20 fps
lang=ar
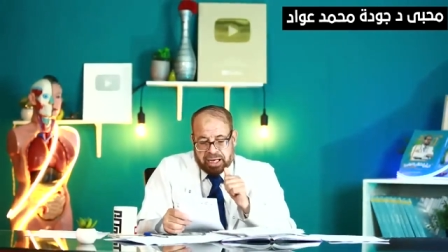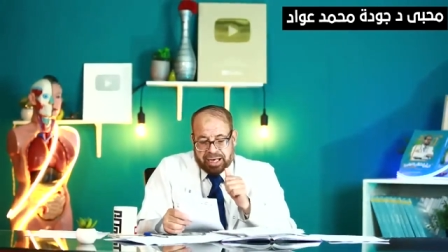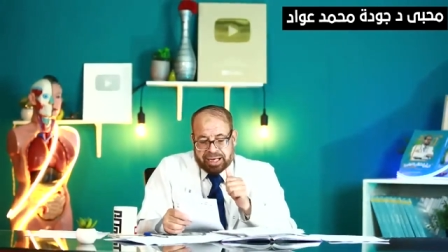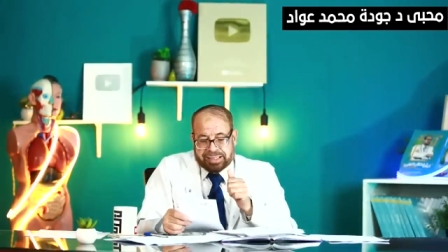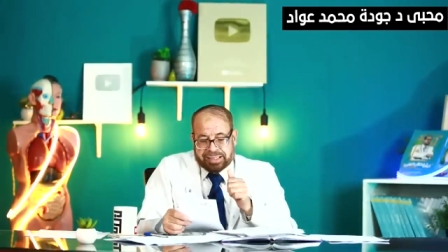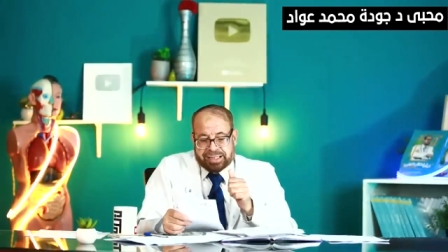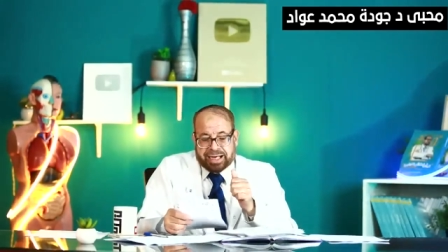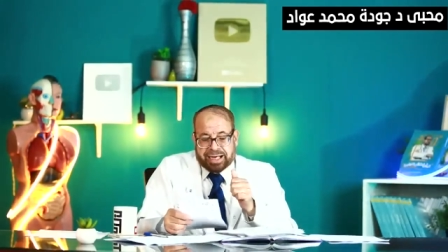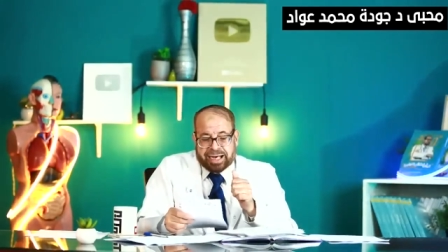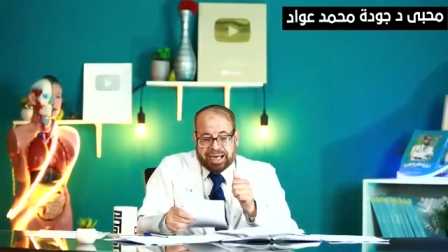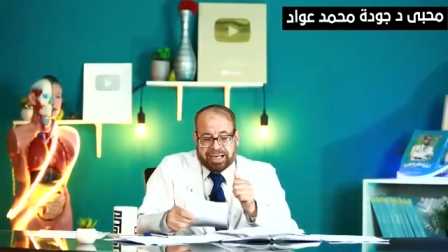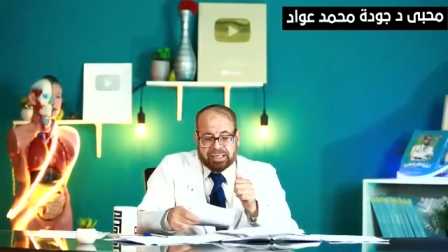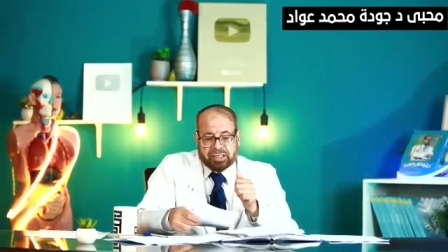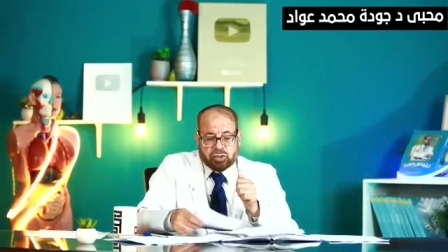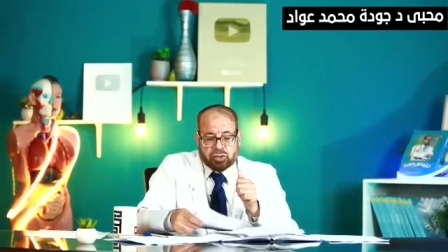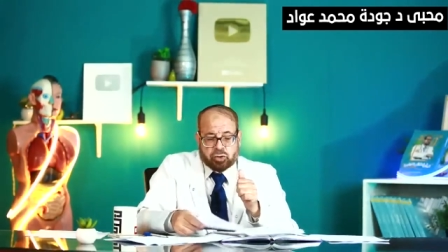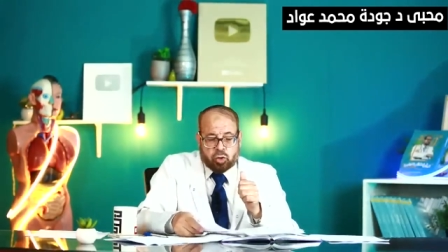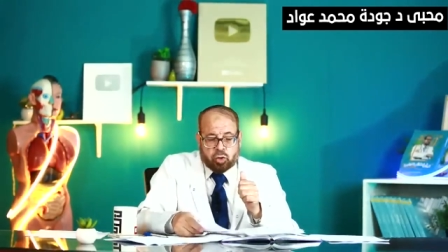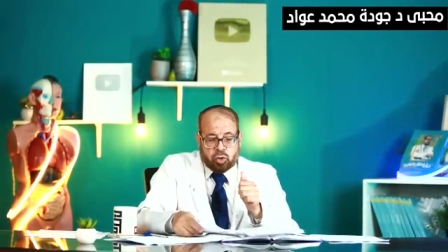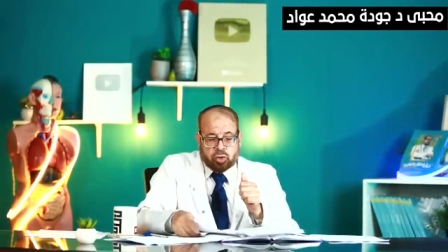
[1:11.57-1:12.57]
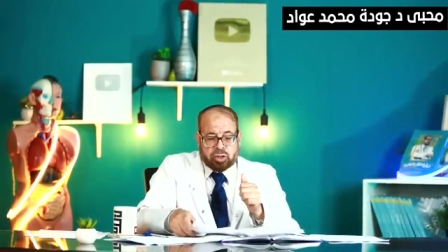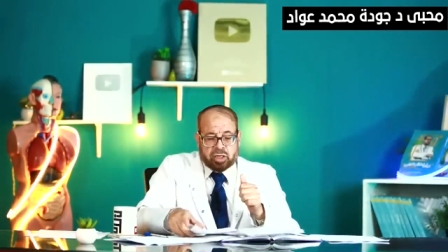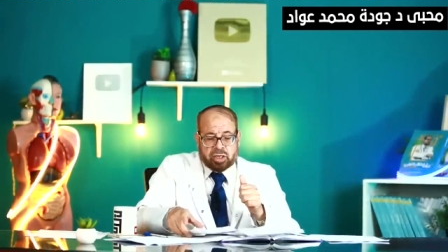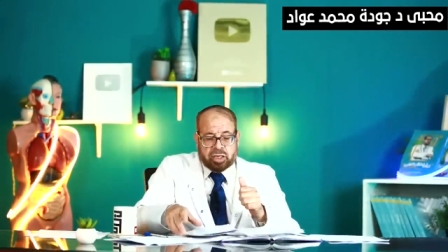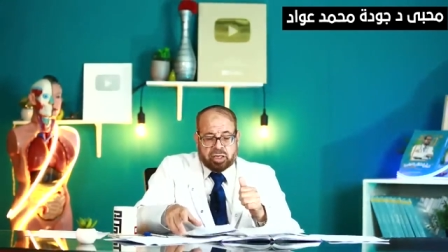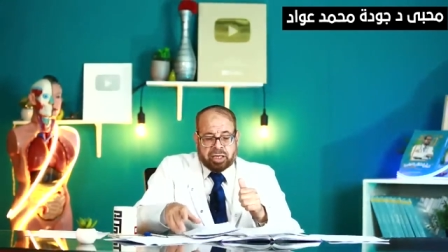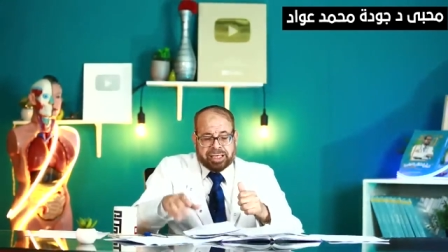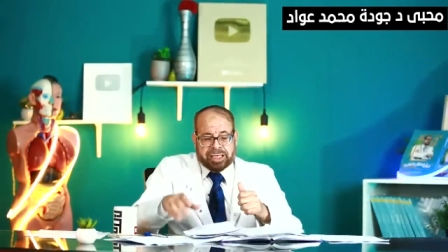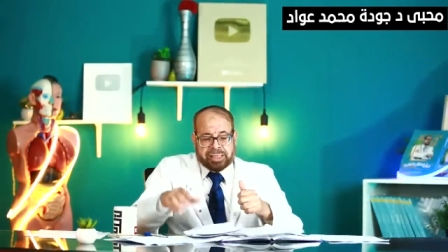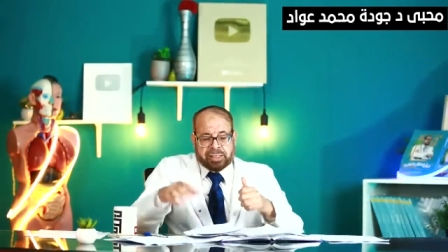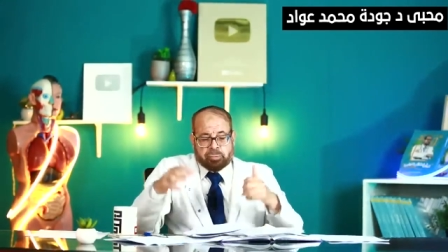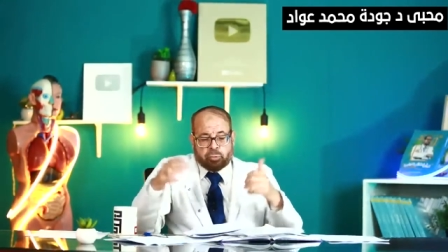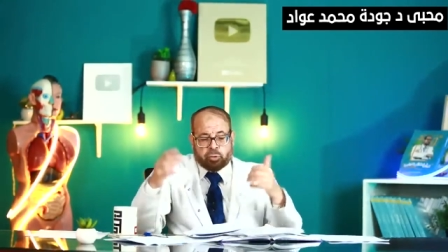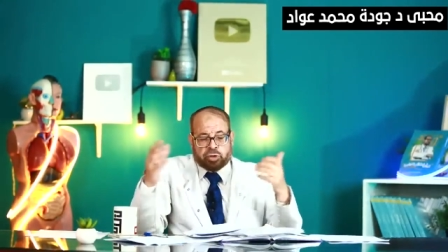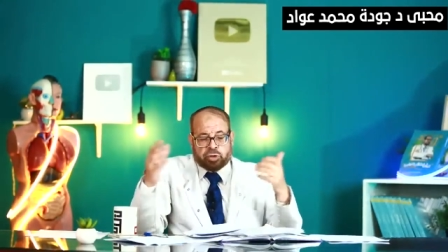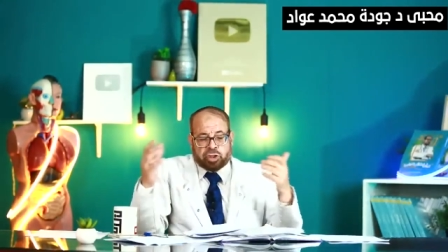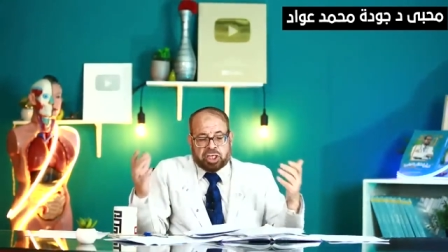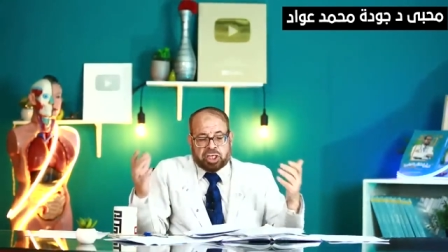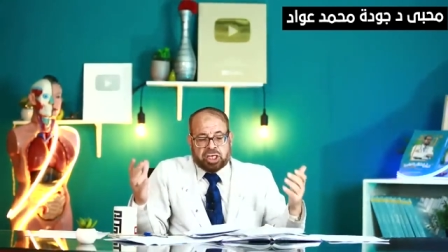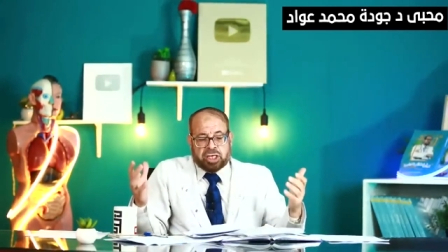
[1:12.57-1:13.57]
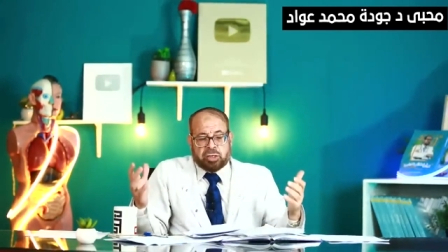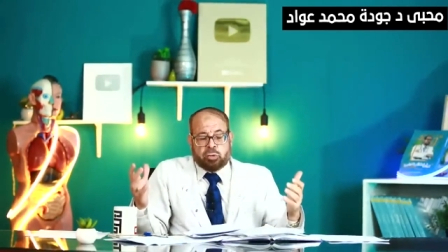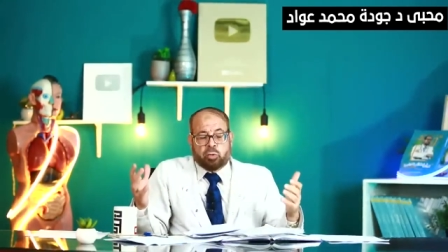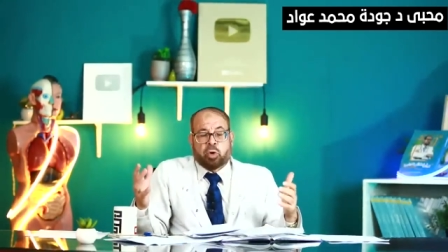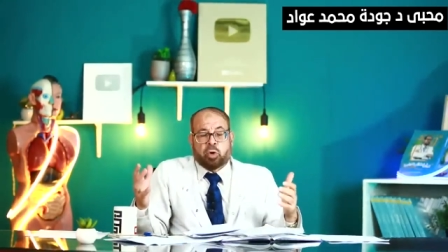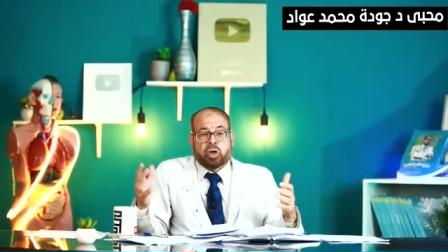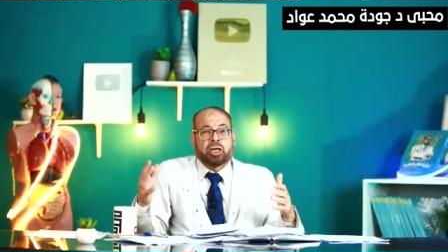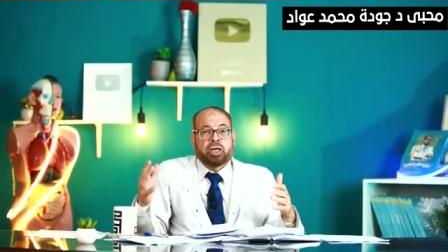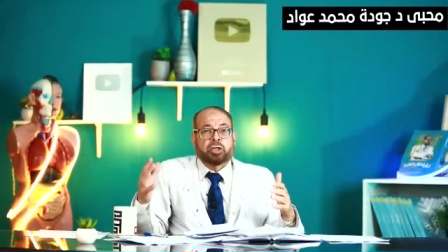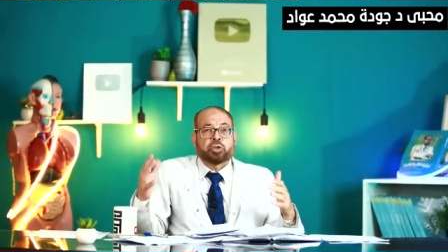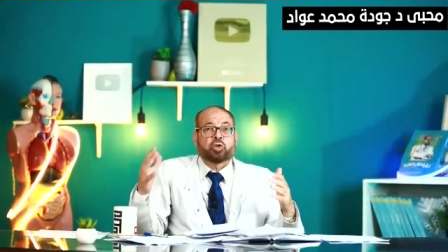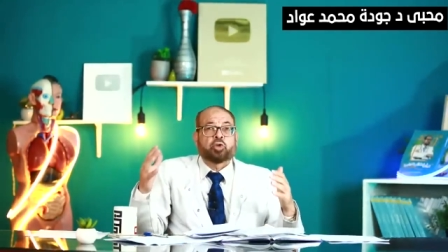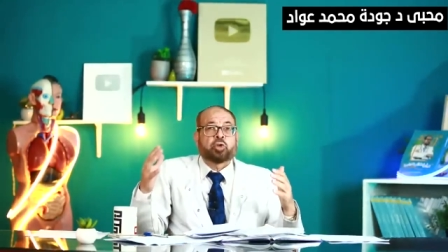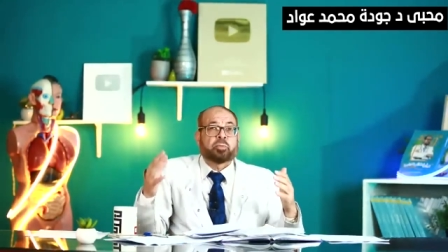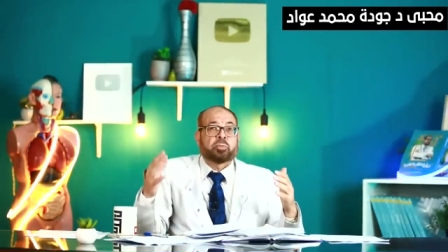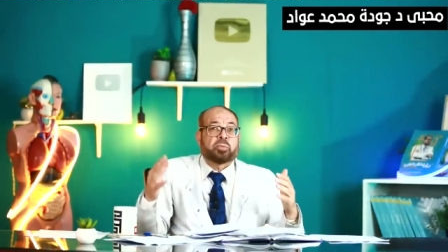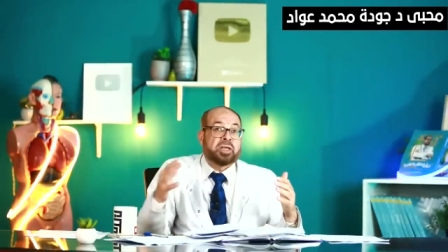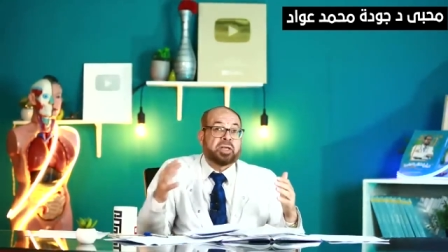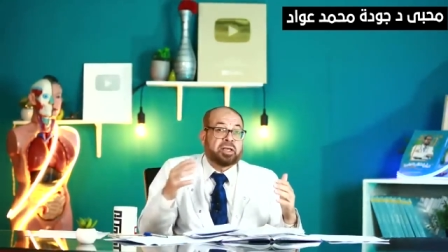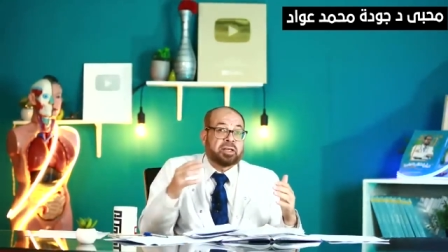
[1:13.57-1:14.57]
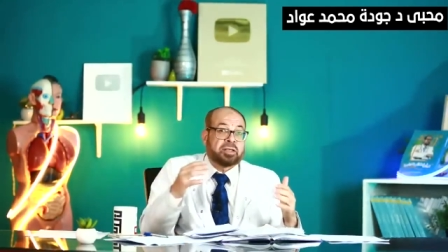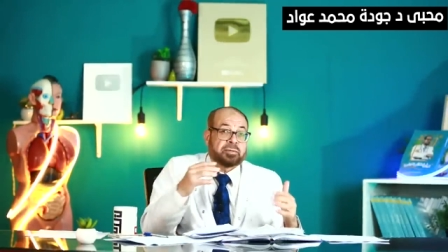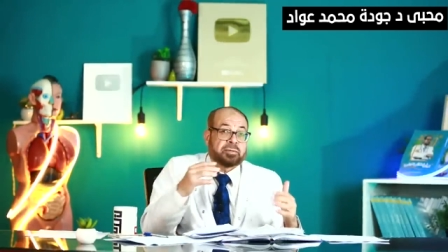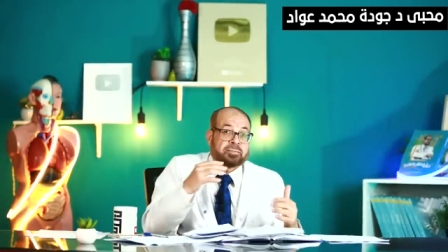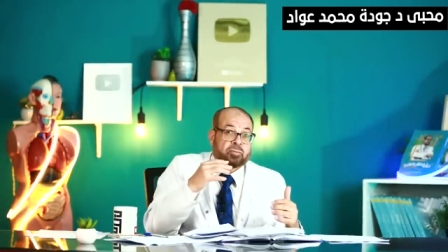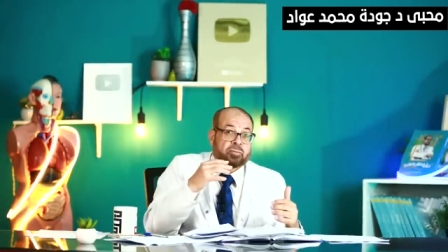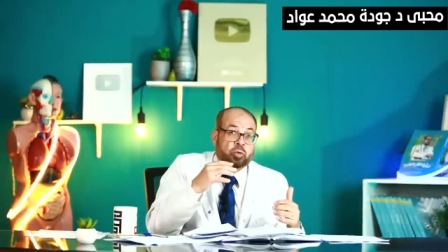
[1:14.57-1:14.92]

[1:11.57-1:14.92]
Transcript: اذا كان الزوج جسمه تقيل وكرشه كبير